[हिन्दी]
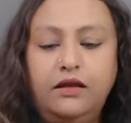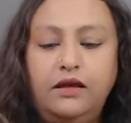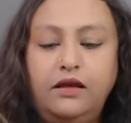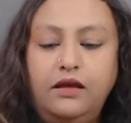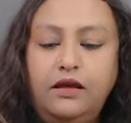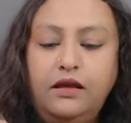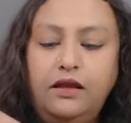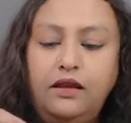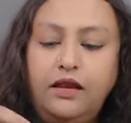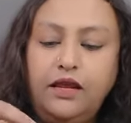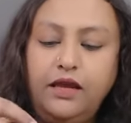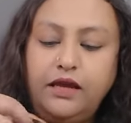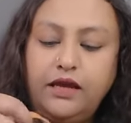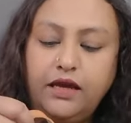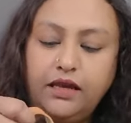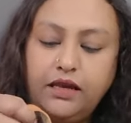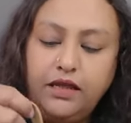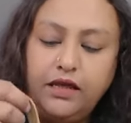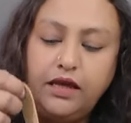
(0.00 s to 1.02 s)
लेकिन
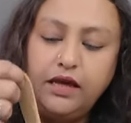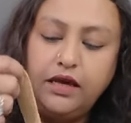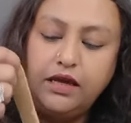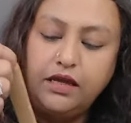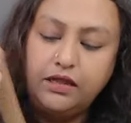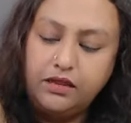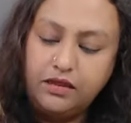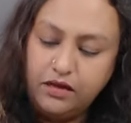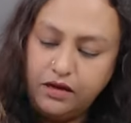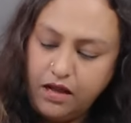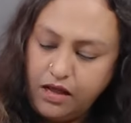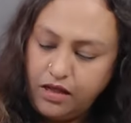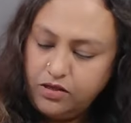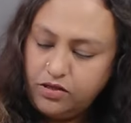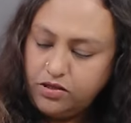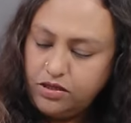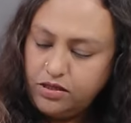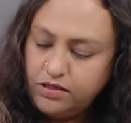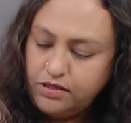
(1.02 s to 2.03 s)
ये कितना अच्छा
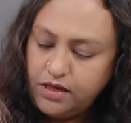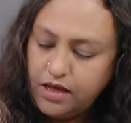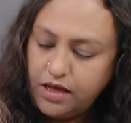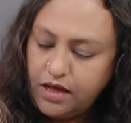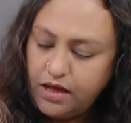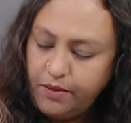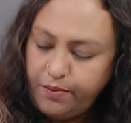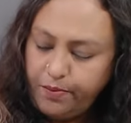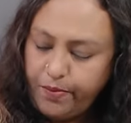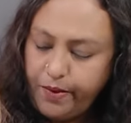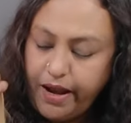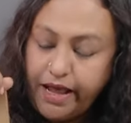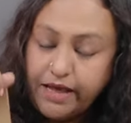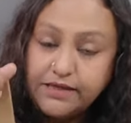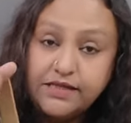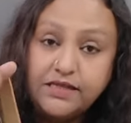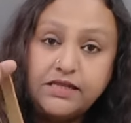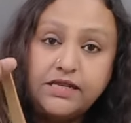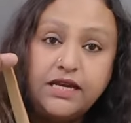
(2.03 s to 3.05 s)
सा
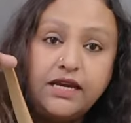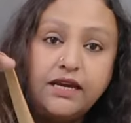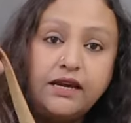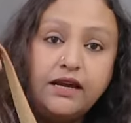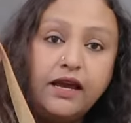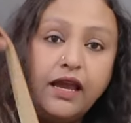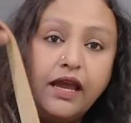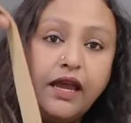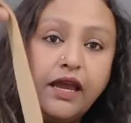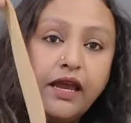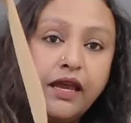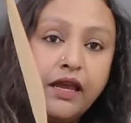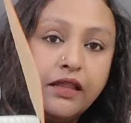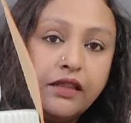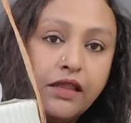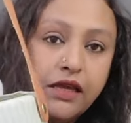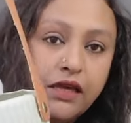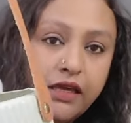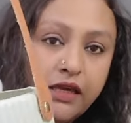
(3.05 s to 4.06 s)
प्लास्टिक का है
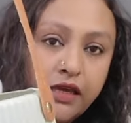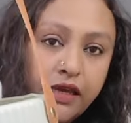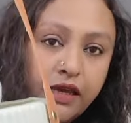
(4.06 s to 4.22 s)
देखिए